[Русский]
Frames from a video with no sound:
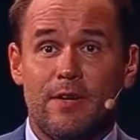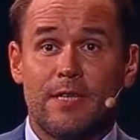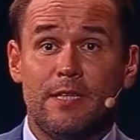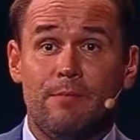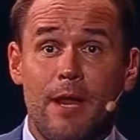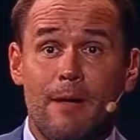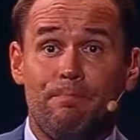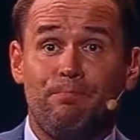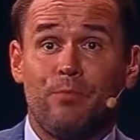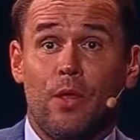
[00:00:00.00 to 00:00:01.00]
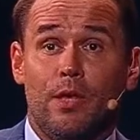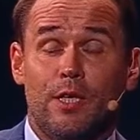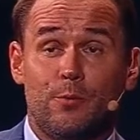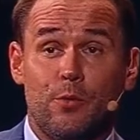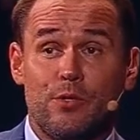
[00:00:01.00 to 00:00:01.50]
октября
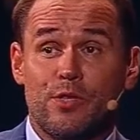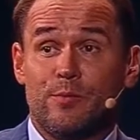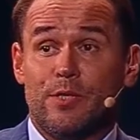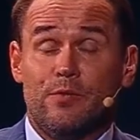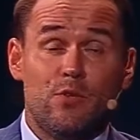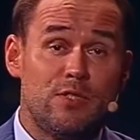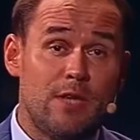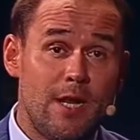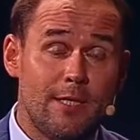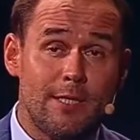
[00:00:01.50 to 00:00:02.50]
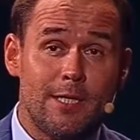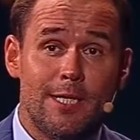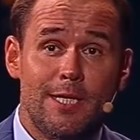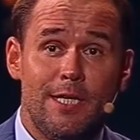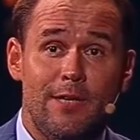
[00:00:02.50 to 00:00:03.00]
исполнилось бы 90 лет
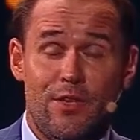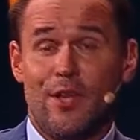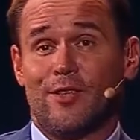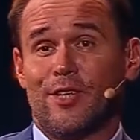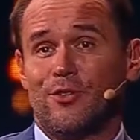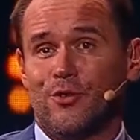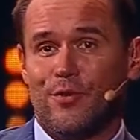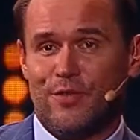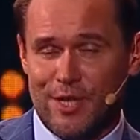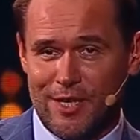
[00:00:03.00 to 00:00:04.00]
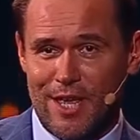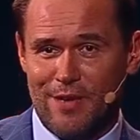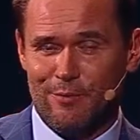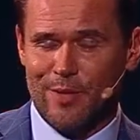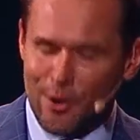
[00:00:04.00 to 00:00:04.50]
Евгению Александровичу
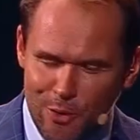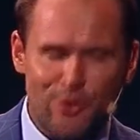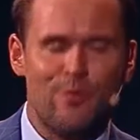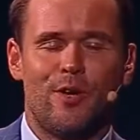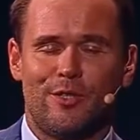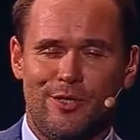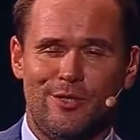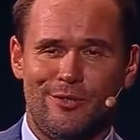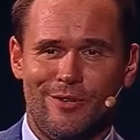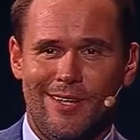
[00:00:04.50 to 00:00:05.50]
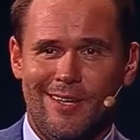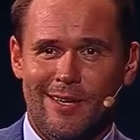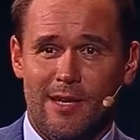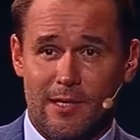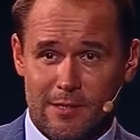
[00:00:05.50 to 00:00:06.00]
Евстигнееву, народному артисту
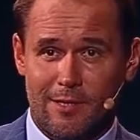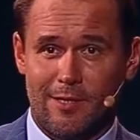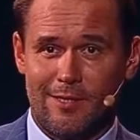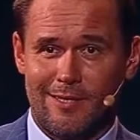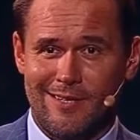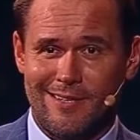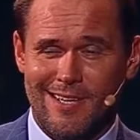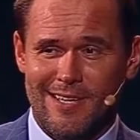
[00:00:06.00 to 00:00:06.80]
СССР